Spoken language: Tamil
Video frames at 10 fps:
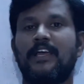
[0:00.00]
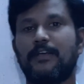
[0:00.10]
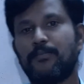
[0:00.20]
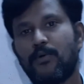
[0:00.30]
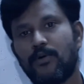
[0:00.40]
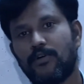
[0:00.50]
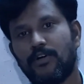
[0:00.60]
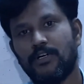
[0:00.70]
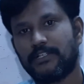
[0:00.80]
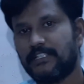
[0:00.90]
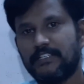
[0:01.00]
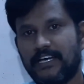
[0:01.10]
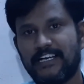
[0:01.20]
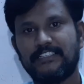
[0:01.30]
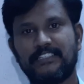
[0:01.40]
இப்போது இது
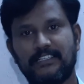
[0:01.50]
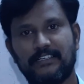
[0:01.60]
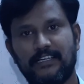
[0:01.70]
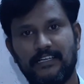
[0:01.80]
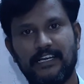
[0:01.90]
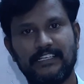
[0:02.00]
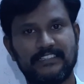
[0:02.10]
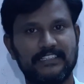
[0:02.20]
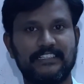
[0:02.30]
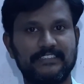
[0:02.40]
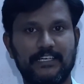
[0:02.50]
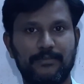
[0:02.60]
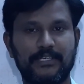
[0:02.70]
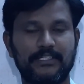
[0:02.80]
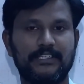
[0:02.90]
ஆயிடுச்சு லேடிஸாக ஜென்ஸாக
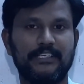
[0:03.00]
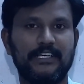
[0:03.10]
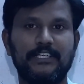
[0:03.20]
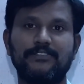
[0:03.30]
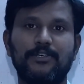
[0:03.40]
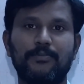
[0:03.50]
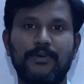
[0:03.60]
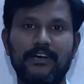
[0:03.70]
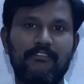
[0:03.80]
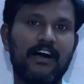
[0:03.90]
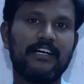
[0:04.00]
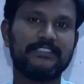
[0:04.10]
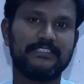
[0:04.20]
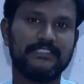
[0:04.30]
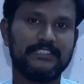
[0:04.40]
அப்படின்றது ஸோ இப்போ நான்
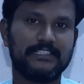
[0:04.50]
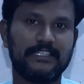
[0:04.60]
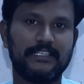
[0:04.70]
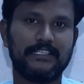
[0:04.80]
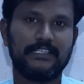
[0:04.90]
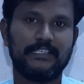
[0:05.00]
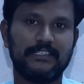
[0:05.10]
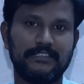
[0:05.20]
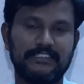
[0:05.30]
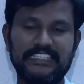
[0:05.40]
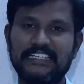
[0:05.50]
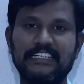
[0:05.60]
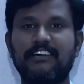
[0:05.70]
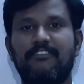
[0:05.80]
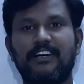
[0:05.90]
வாங்குறது எதை
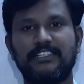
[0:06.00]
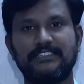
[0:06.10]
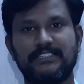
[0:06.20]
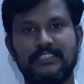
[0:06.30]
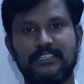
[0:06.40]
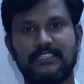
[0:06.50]
நான் வாங்குறது